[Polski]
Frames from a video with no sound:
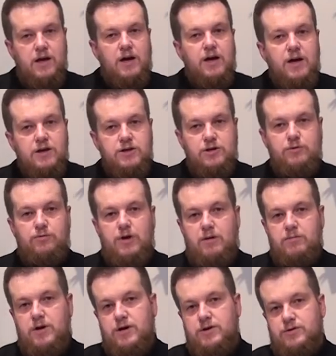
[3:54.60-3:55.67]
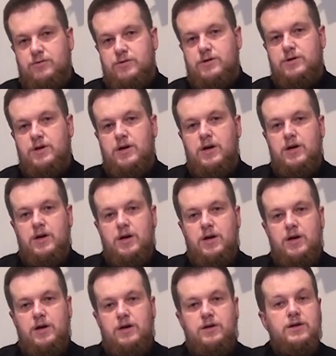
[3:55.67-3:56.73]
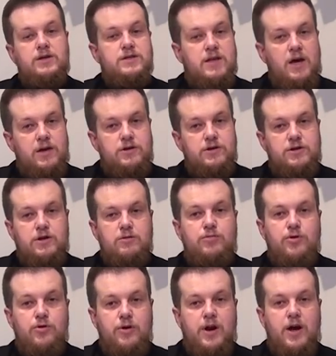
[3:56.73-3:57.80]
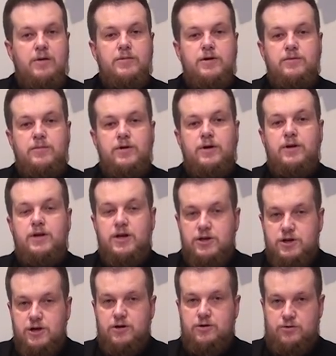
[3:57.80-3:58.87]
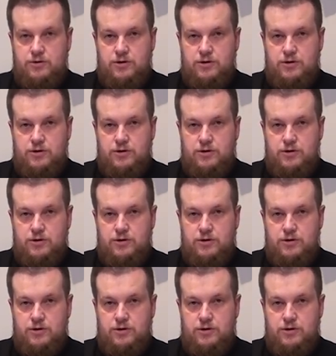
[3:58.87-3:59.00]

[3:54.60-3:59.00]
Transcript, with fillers: nakreślił nam Jezus, niech stanie się programem naszego